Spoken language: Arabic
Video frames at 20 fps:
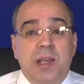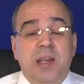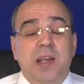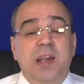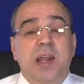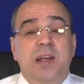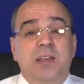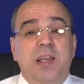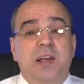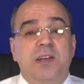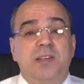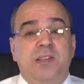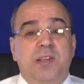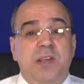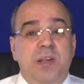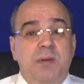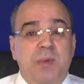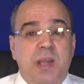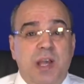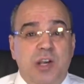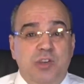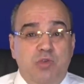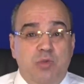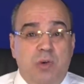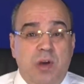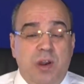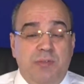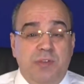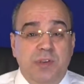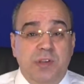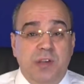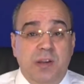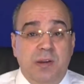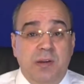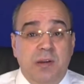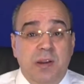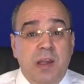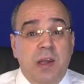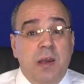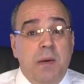إلى تقسيمها
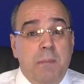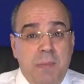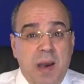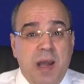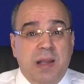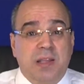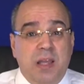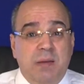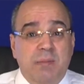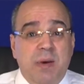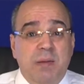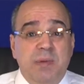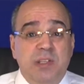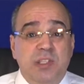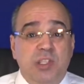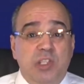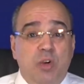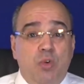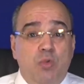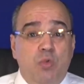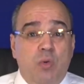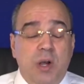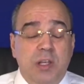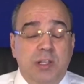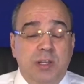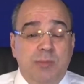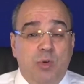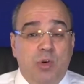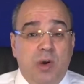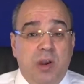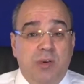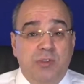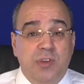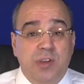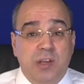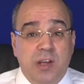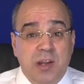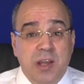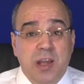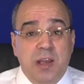جغرافيا بعدما مزقوها
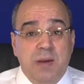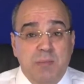ديمغرافيا